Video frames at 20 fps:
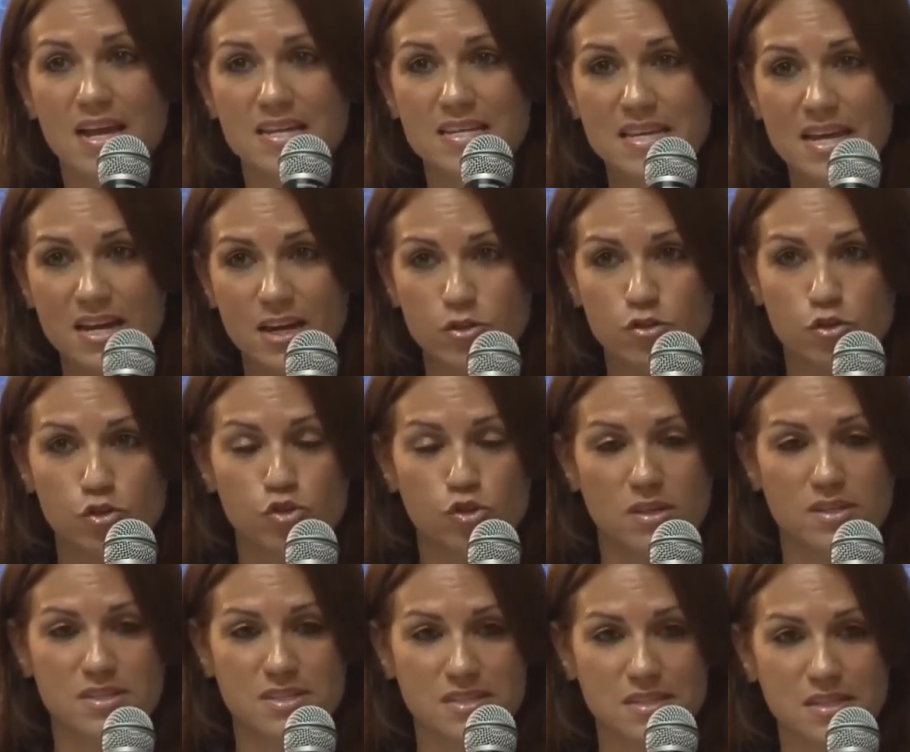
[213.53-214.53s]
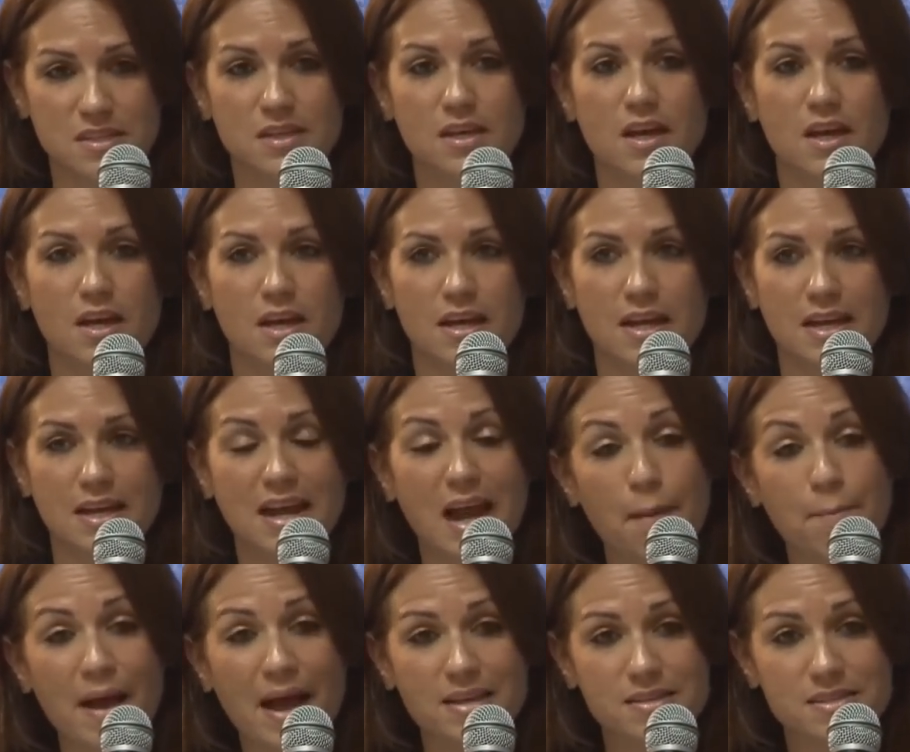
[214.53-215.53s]
Hier, ils sont sortis et
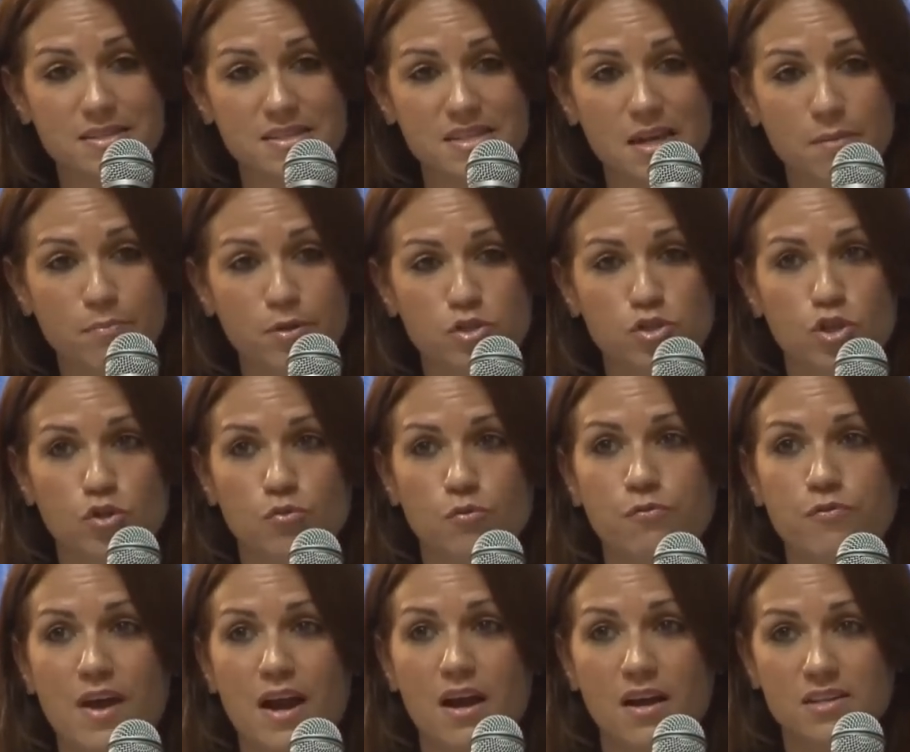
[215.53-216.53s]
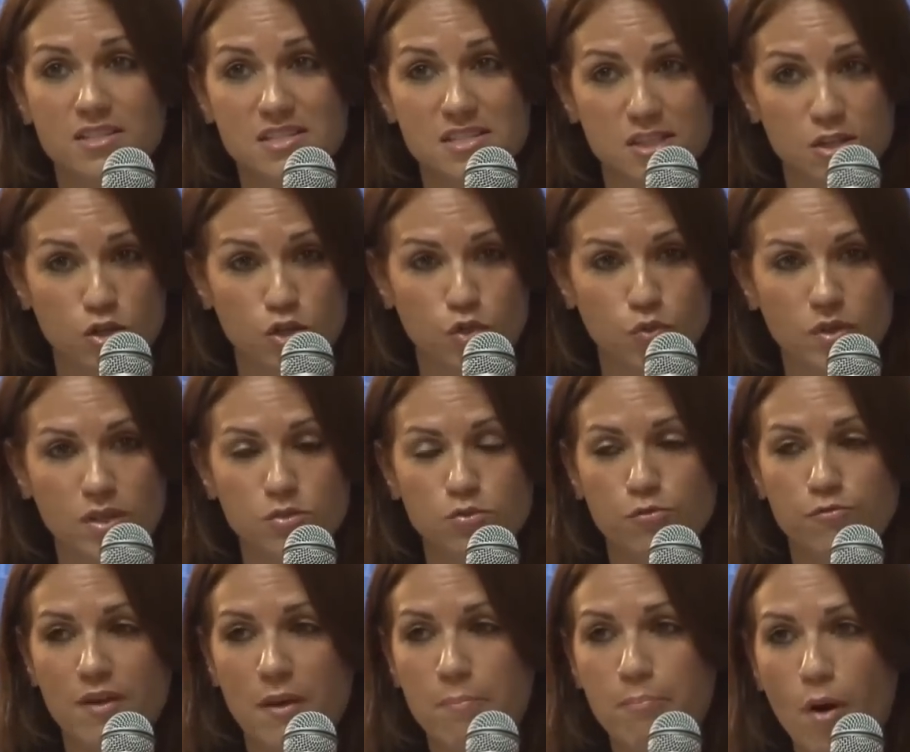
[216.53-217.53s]
Cap Haïtien, parce que nous faisons un circuit,
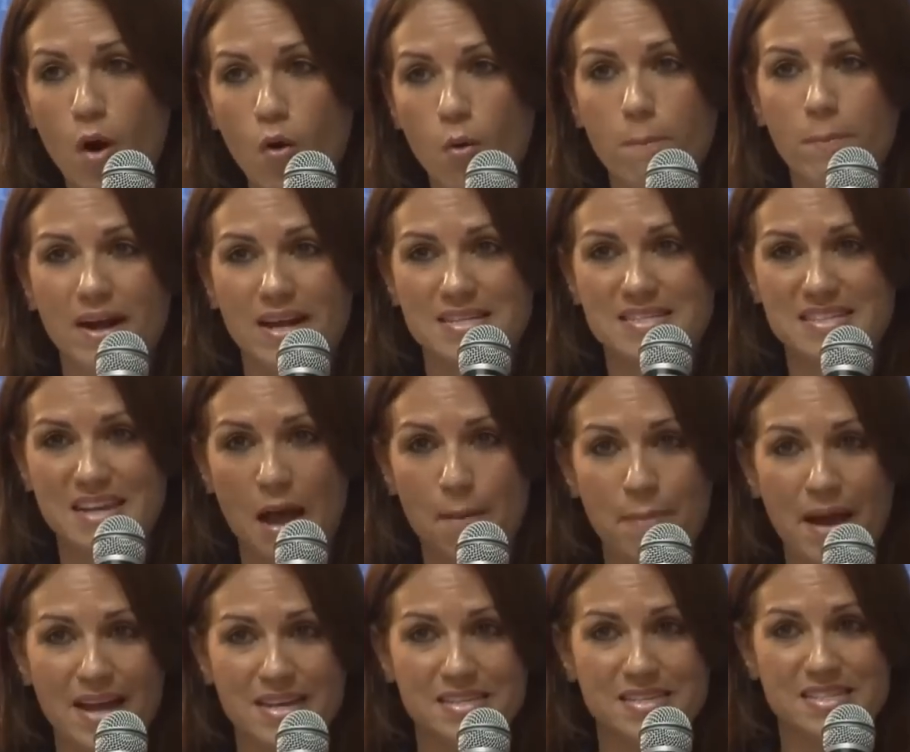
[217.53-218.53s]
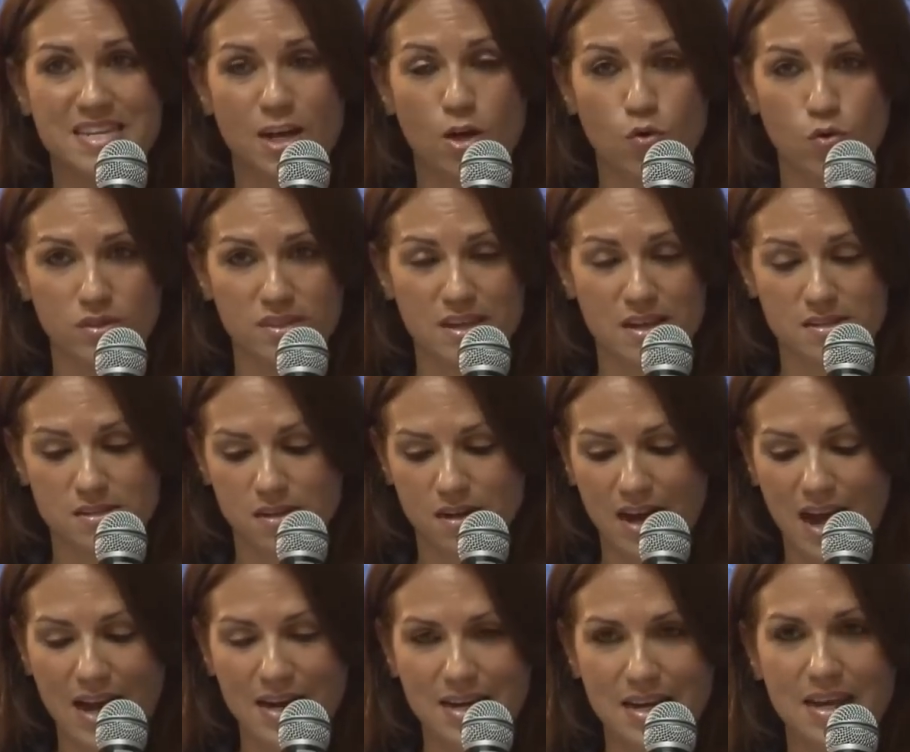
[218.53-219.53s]
nous faisons Port-au-Prince, Cap Haïtien, Côte des
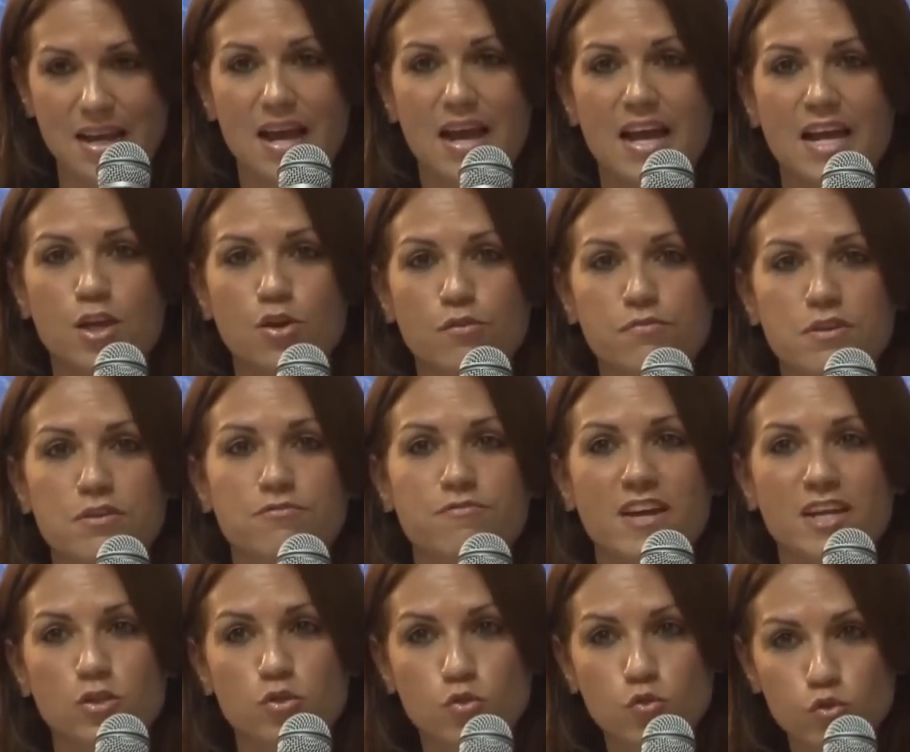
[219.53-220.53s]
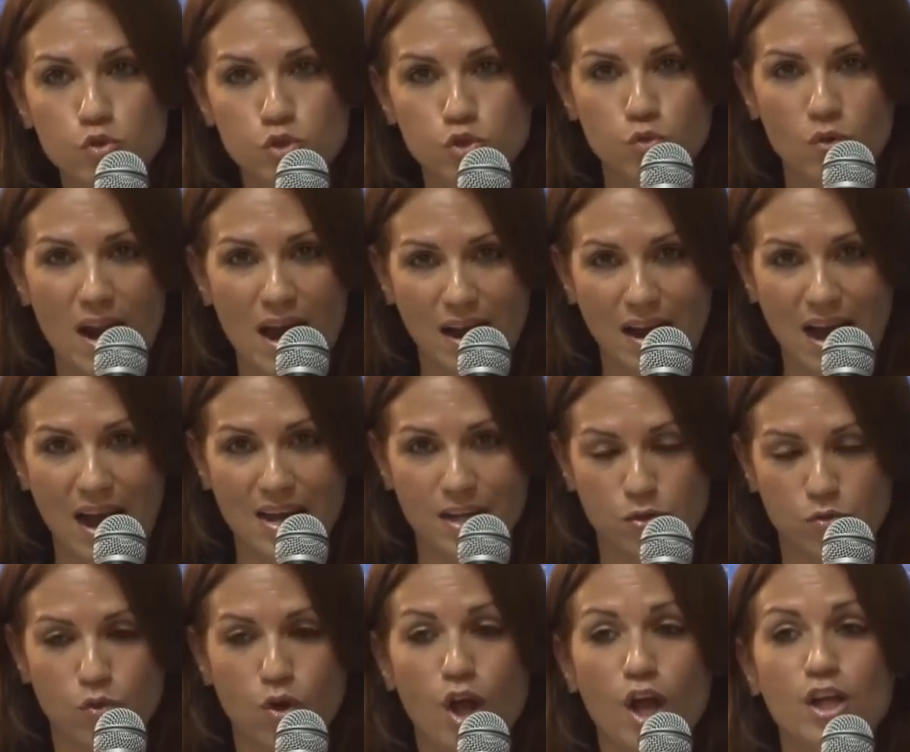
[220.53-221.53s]
Arcadés, et ils viennent faire 12 jours la
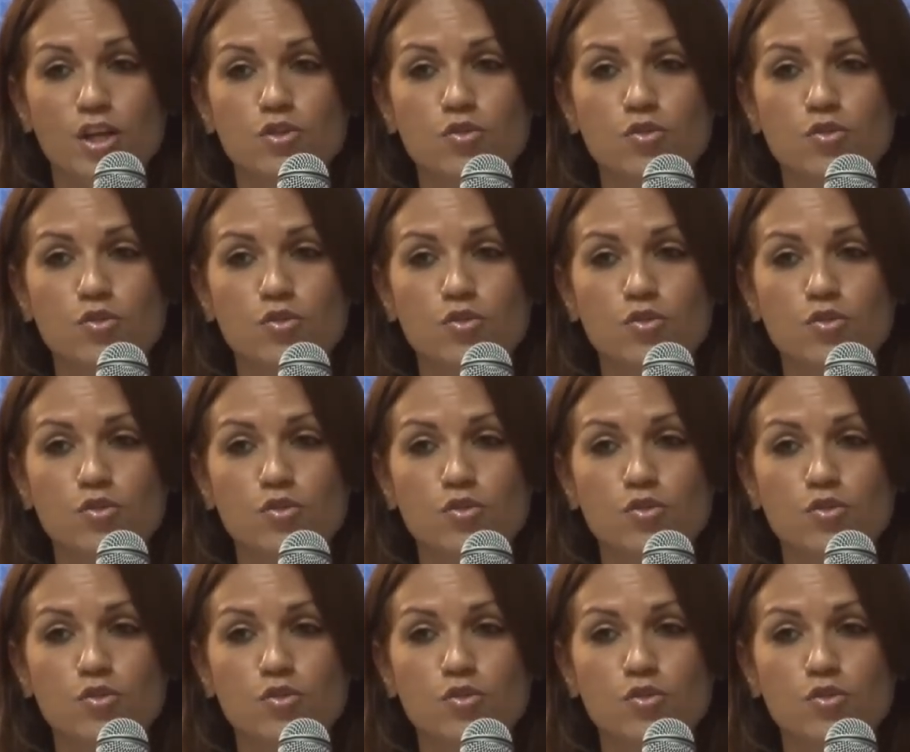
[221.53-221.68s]
caille nous.